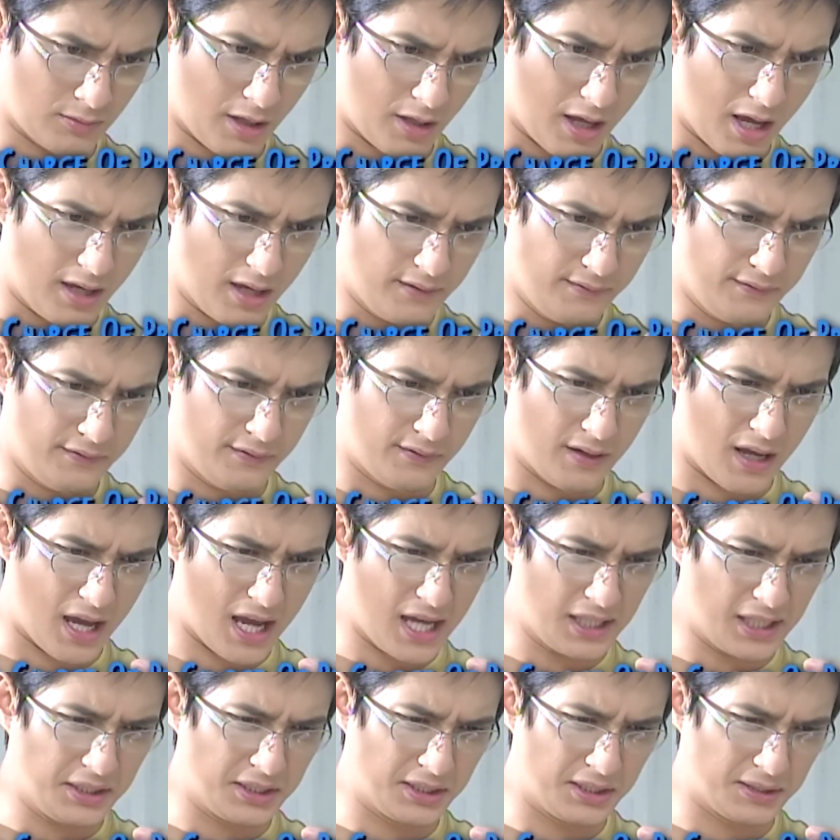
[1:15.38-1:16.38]
I've
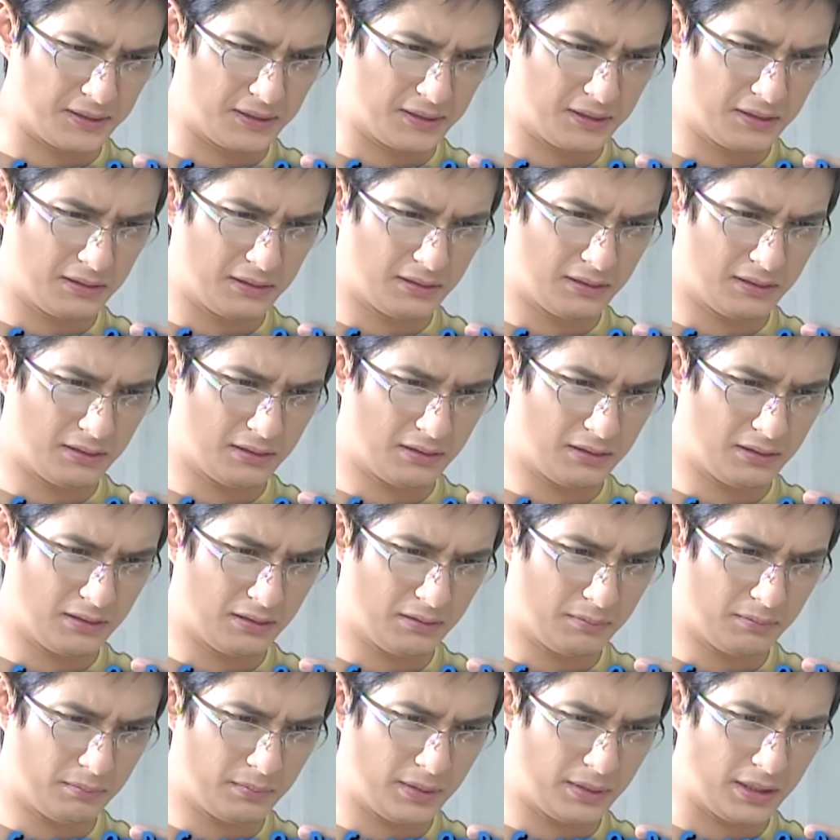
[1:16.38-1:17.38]
had it.
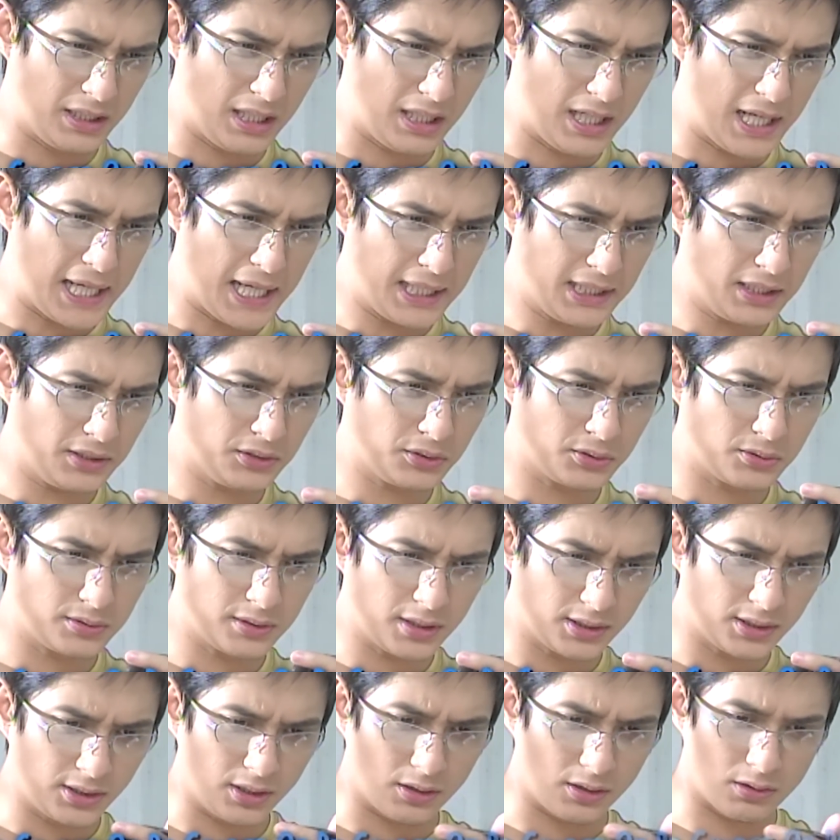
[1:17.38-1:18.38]
Pinalayas ko
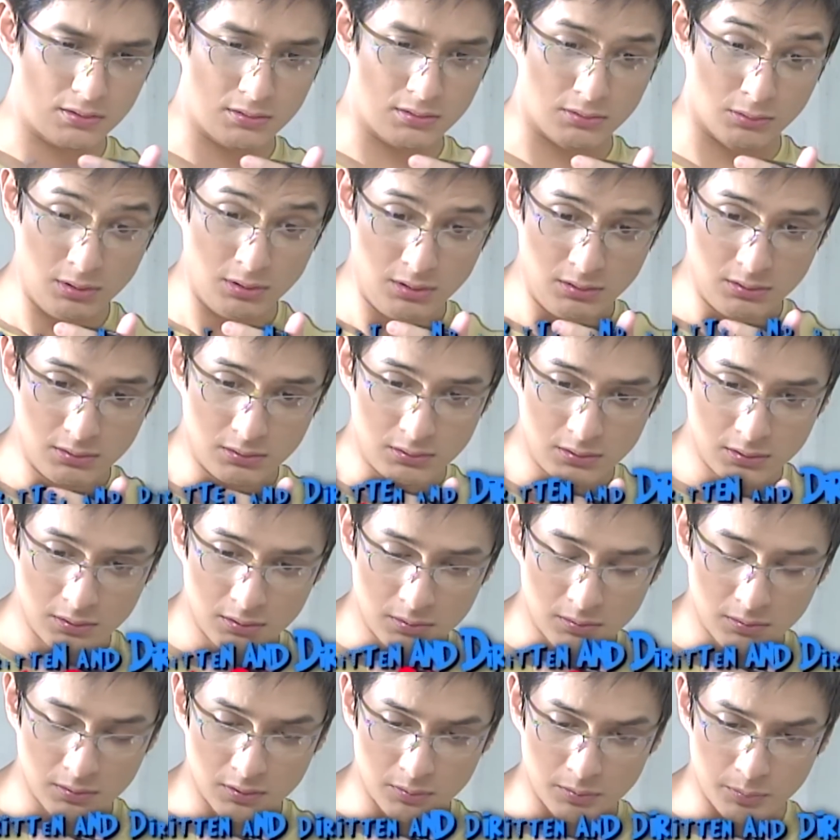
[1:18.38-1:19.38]
na si oh, Ronnie.
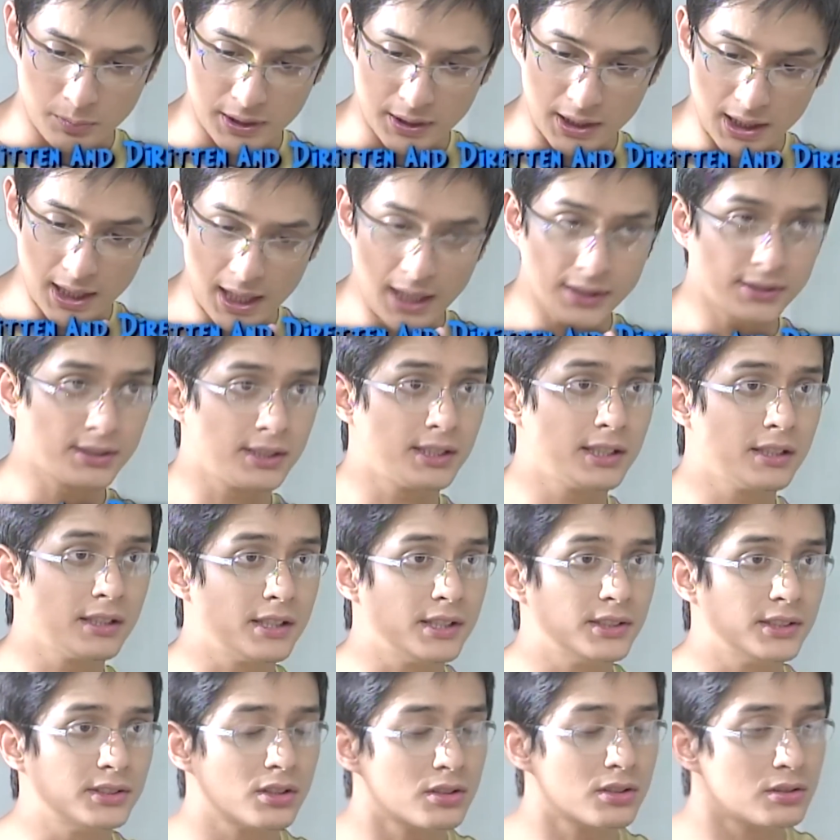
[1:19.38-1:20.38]
Pinalayas ang negri
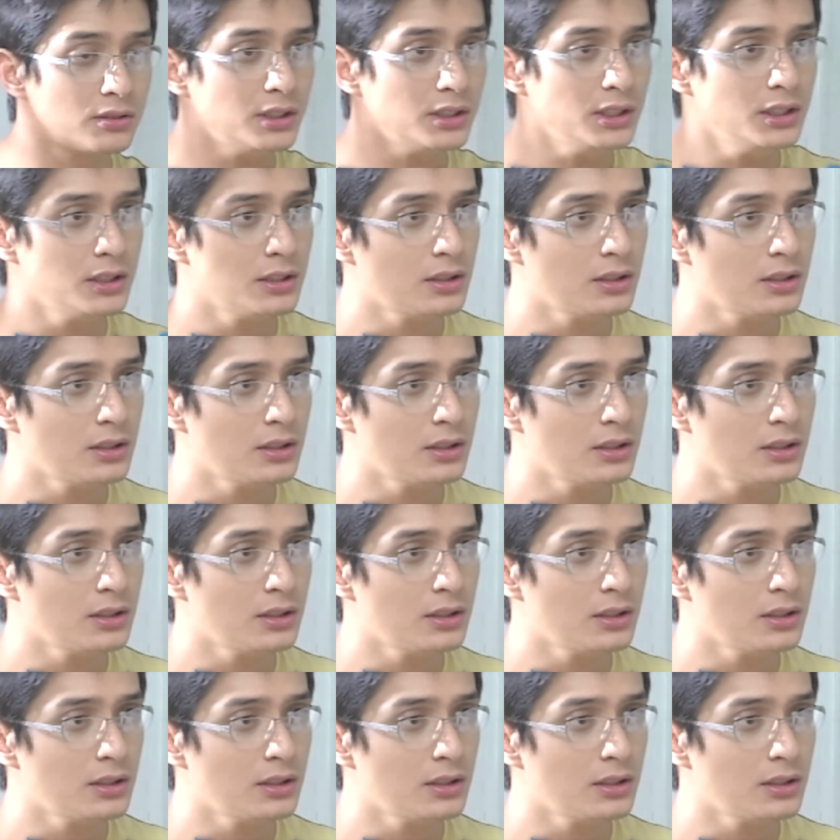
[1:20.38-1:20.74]
si Ron.